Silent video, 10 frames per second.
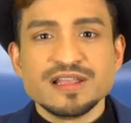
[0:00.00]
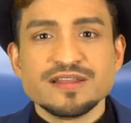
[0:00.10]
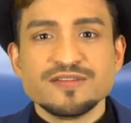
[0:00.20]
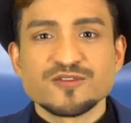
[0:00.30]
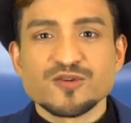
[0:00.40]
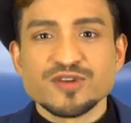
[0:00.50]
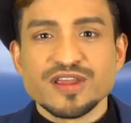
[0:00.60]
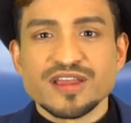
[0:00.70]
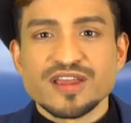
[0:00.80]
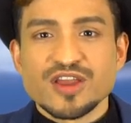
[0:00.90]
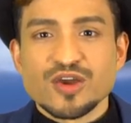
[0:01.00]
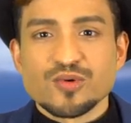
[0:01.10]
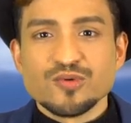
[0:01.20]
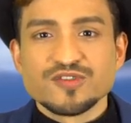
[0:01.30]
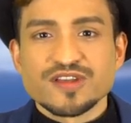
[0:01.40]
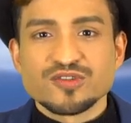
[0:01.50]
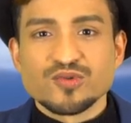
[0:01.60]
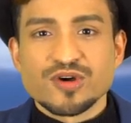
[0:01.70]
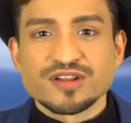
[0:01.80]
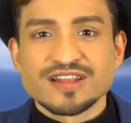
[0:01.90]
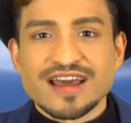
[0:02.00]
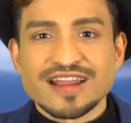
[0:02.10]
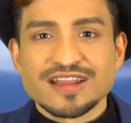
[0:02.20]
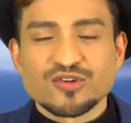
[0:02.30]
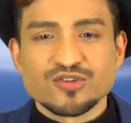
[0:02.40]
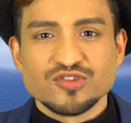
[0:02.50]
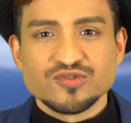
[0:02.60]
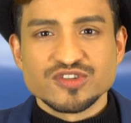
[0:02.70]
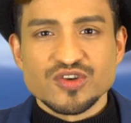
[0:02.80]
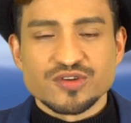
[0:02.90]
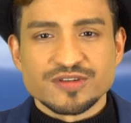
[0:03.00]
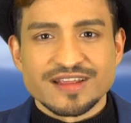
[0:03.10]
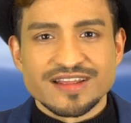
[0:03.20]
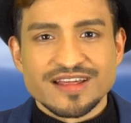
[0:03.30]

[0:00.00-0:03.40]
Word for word: bilden Sonne und Saturn eine Konjunktion.